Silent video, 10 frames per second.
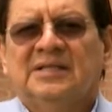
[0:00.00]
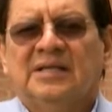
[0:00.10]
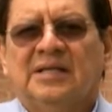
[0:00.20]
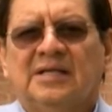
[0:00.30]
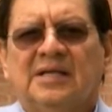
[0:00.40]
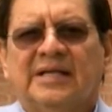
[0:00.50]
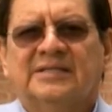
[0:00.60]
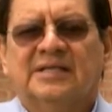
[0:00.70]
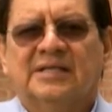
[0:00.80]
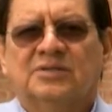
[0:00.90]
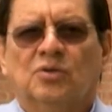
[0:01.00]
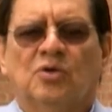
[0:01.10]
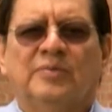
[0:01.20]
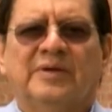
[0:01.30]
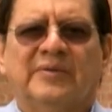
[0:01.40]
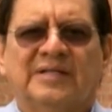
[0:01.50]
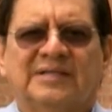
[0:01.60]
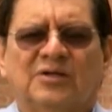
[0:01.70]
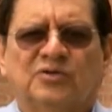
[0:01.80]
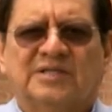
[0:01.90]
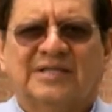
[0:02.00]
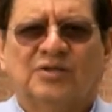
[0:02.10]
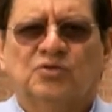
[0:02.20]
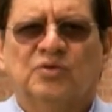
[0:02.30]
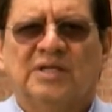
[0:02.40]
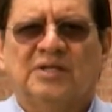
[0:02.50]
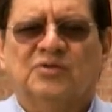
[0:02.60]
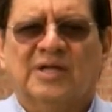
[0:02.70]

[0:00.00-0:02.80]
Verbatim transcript: en inglés, que es Colombia frente a los Estados Unidos,